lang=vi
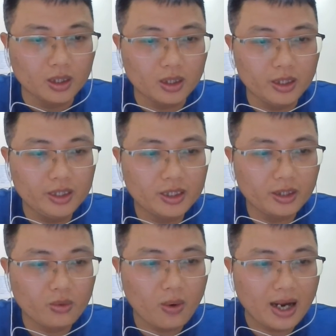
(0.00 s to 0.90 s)
ờ, đi
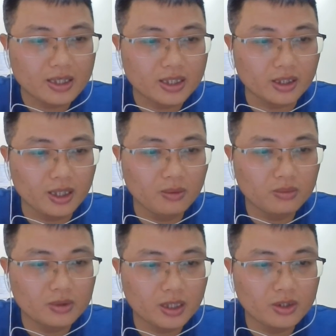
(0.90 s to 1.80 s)
chơi qua chợ
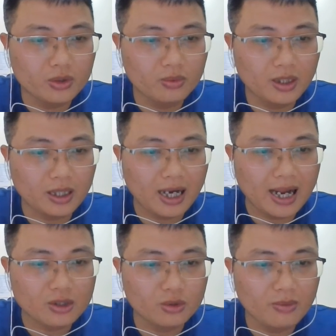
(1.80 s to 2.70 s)
đông, dân chúng nhận
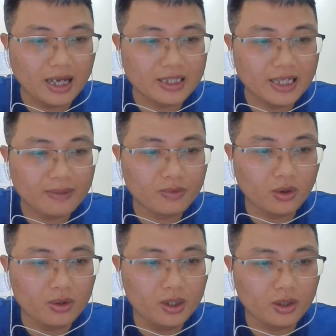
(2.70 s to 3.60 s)
ra súng lại xem
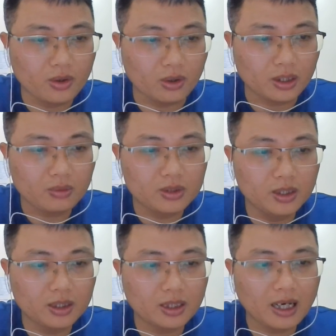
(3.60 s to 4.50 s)
có người còn khóc thương.